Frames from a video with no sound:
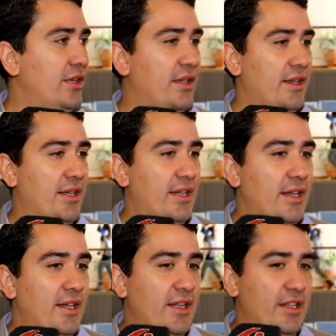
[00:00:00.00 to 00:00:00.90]
Eh,
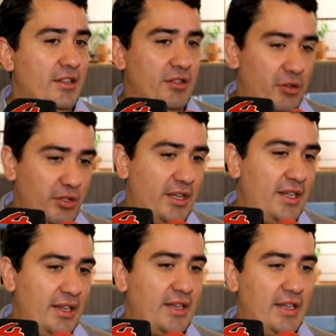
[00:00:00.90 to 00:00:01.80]
este,
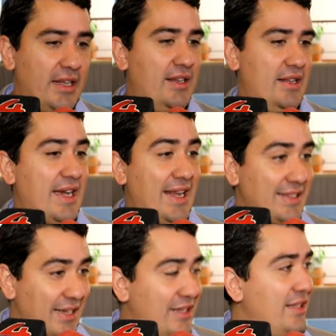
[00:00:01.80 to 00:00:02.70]
hoy la
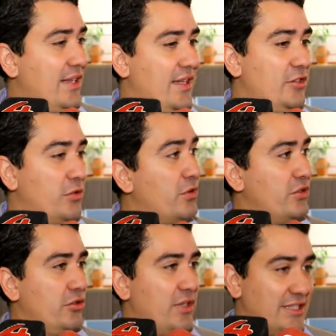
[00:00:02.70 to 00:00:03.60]
característica de estos
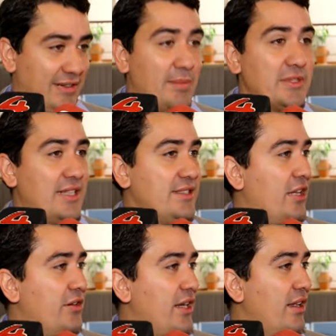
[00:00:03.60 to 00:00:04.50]
workshops que se van a empezar a hacer
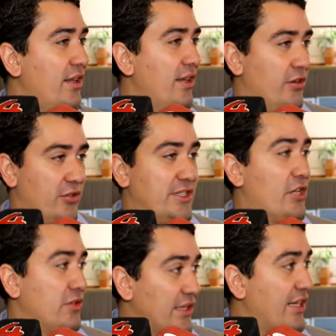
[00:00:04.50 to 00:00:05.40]
ahora con esta
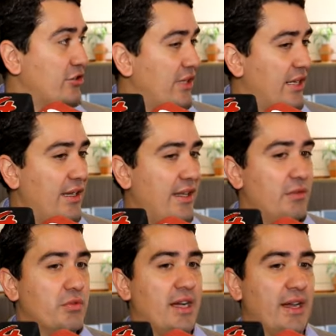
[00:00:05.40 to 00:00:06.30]
Ruta Internacional es
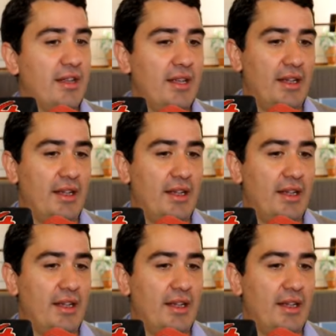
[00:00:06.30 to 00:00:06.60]
buscar